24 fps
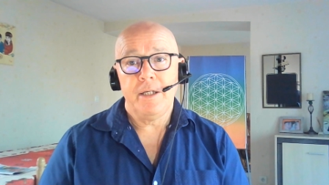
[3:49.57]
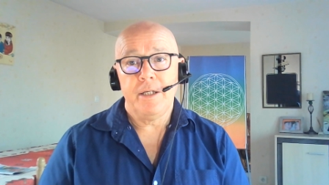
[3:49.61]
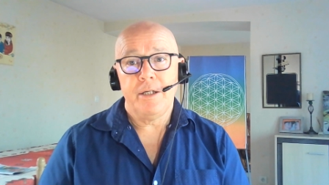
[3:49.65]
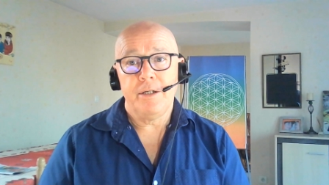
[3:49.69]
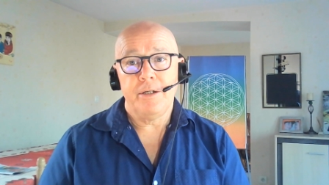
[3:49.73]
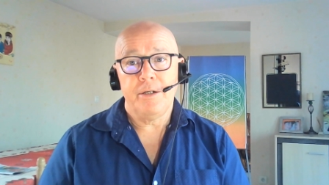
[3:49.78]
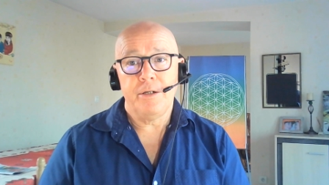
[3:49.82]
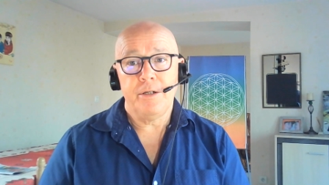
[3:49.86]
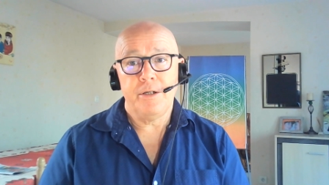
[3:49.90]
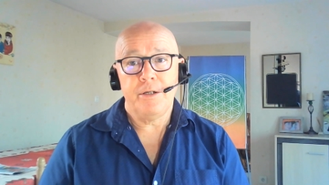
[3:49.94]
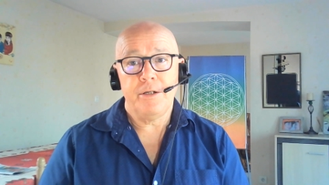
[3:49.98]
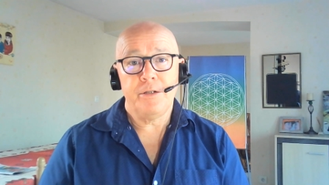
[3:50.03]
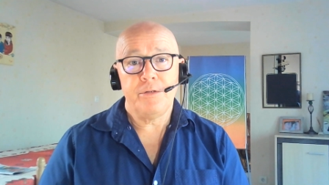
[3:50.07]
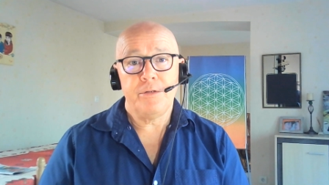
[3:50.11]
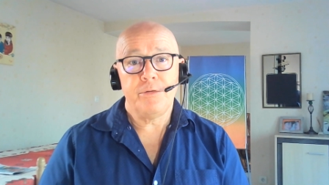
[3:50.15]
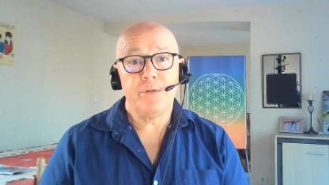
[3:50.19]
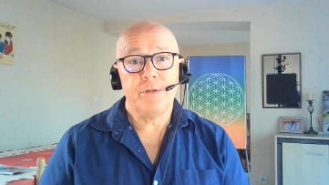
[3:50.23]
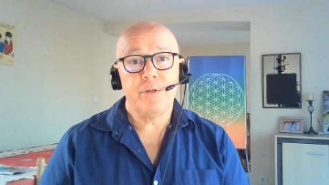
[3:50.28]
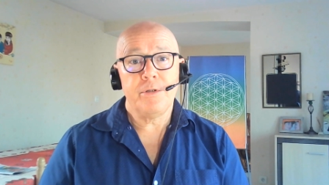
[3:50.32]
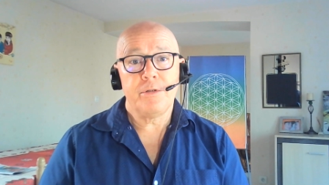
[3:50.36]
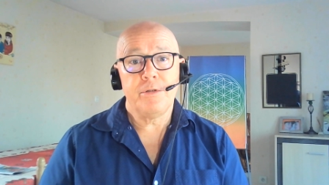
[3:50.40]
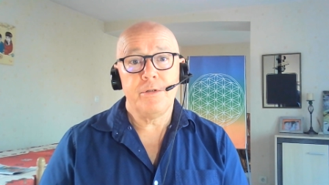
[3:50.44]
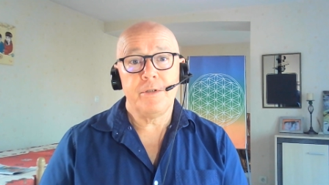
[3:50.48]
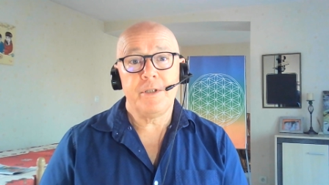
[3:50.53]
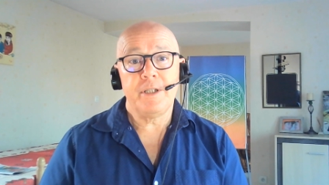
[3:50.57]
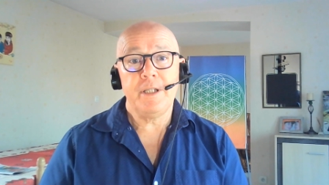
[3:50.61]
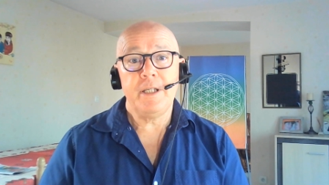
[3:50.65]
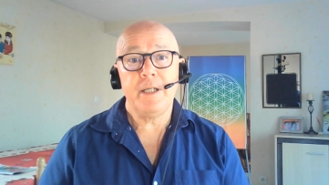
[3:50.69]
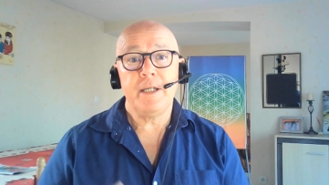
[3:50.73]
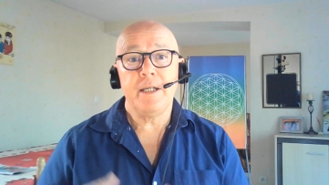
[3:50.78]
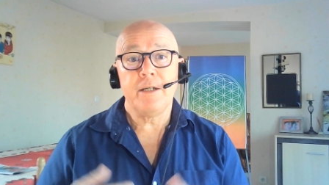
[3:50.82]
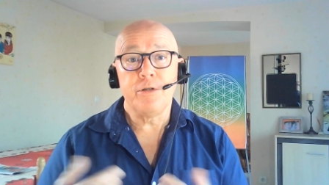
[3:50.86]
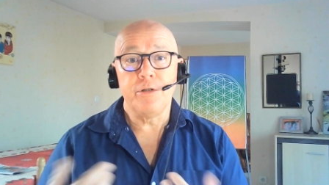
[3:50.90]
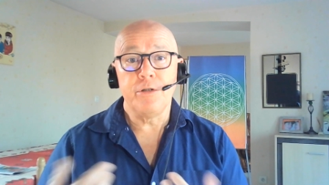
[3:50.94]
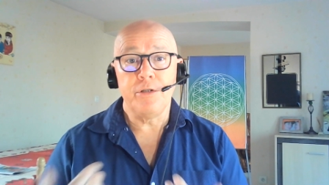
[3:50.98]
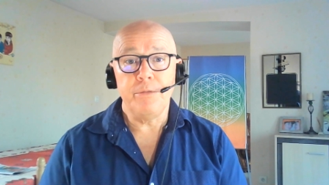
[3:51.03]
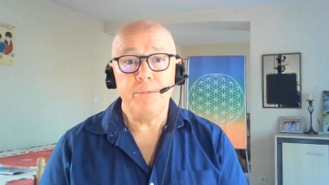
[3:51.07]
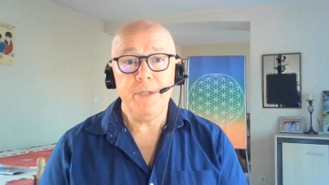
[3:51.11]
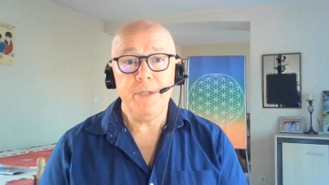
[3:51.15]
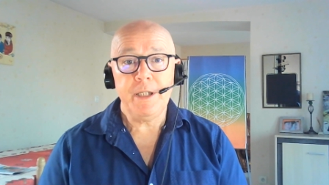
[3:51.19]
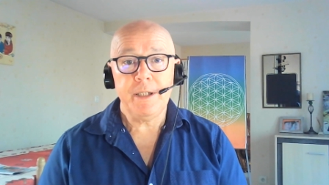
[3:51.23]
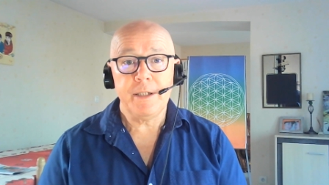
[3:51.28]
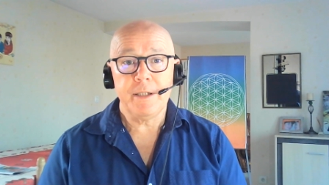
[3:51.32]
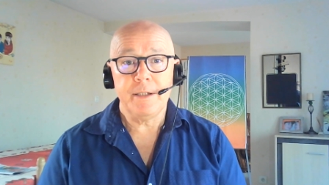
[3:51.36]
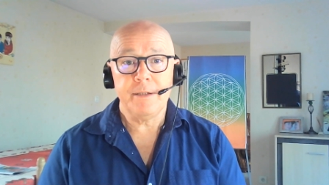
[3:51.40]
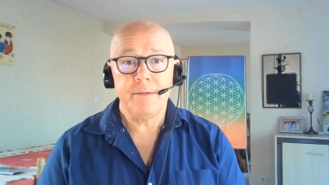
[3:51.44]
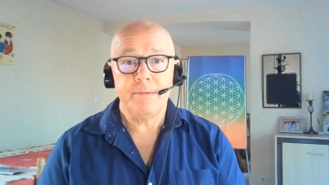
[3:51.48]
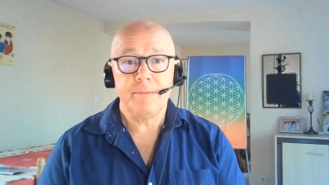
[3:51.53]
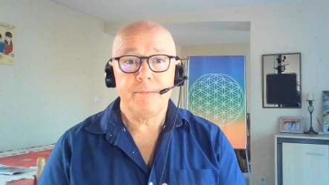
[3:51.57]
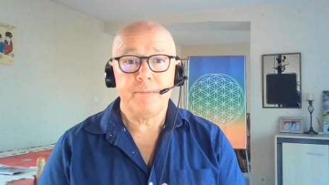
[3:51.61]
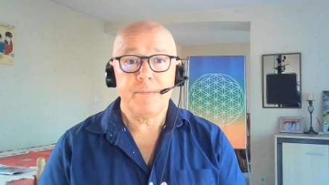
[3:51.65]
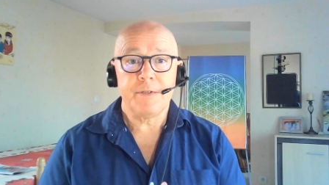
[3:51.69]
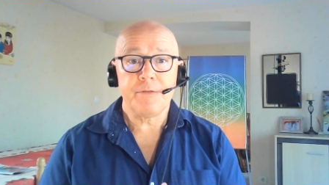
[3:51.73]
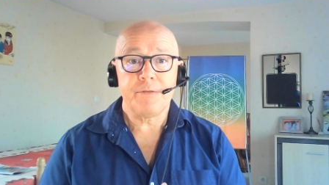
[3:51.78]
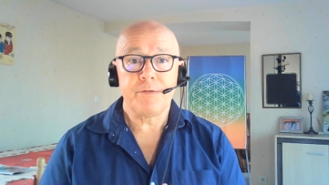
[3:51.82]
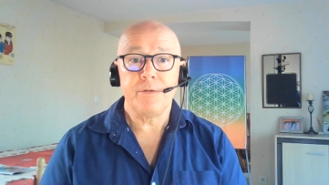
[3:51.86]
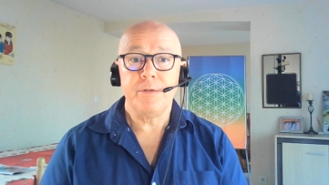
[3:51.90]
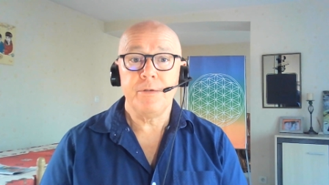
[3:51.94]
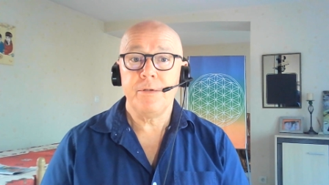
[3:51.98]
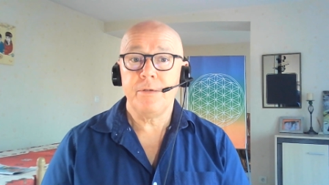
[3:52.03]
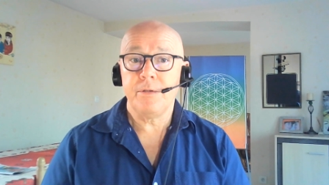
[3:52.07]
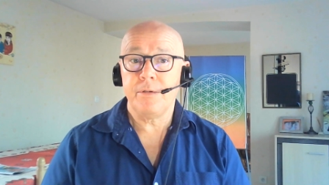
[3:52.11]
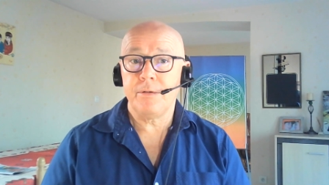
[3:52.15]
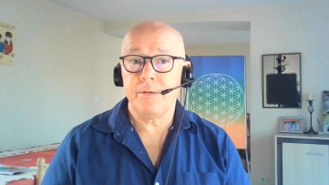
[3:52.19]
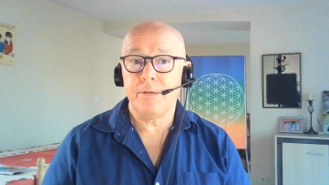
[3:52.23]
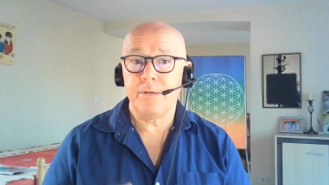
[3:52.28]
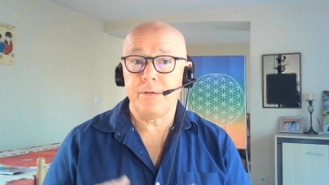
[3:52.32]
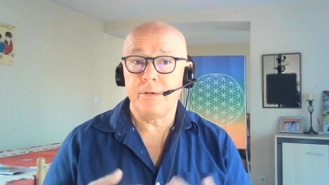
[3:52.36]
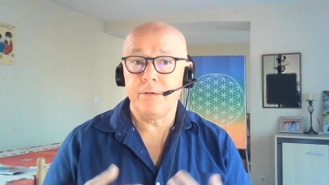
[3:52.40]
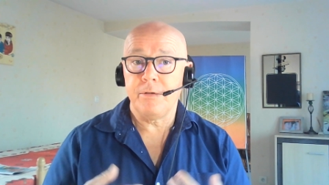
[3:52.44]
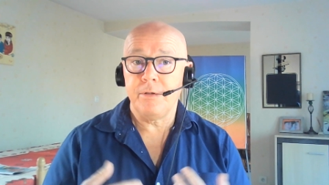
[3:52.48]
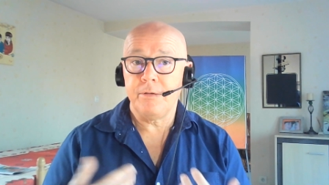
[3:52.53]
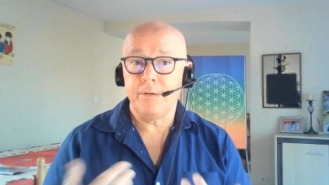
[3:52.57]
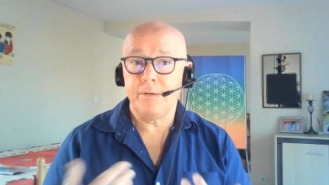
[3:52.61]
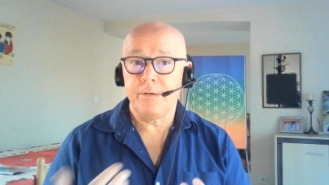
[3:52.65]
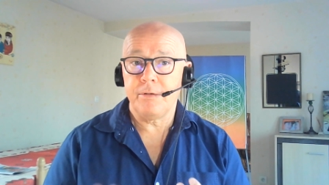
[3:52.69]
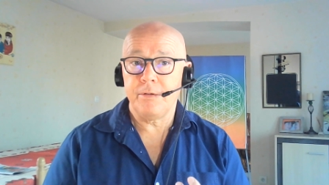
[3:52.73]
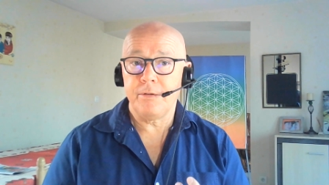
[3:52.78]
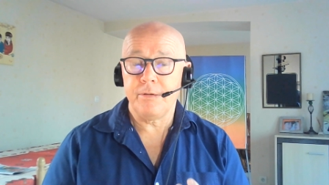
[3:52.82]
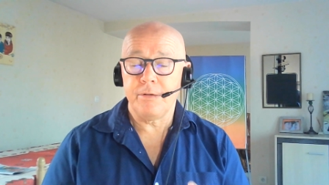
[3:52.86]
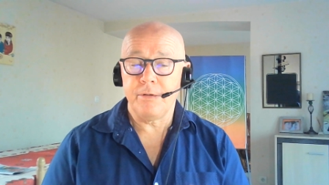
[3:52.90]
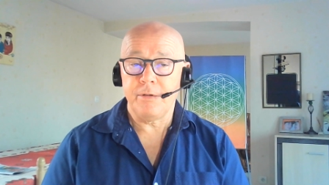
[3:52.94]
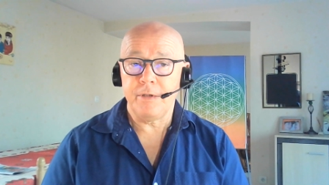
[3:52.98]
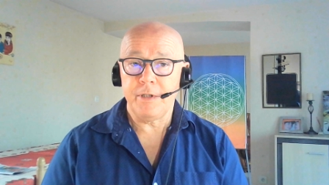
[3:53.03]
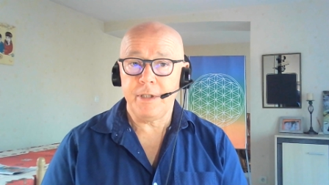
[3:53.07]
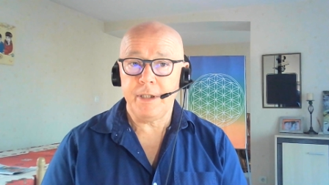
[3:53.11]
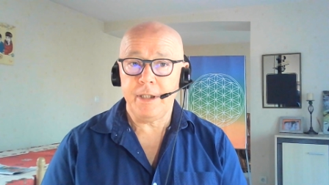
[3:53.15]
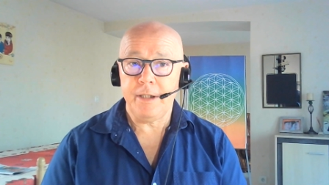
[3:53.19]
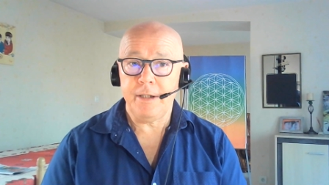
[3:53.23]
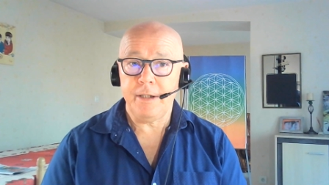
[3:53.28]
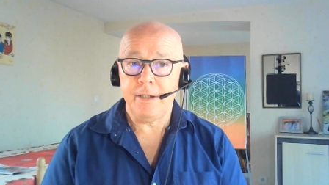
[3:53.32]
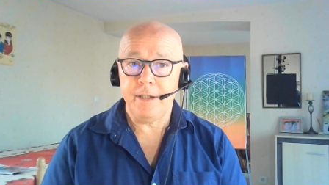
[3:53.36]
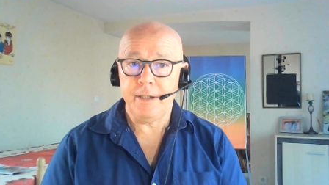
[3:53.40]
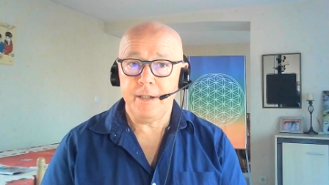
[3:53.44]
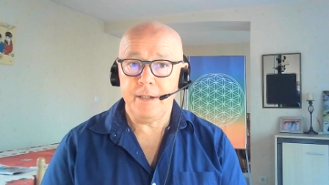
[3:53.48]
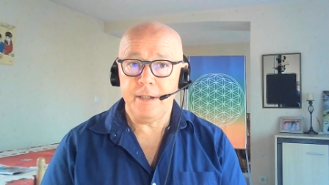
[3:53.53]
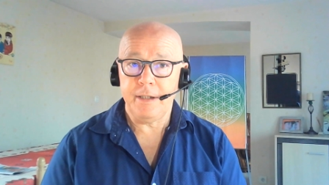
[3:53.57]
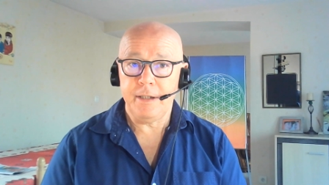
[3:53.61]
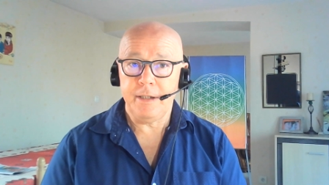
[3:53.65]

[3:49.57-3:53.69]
euh, de côté économique, hein, parce que dans, les,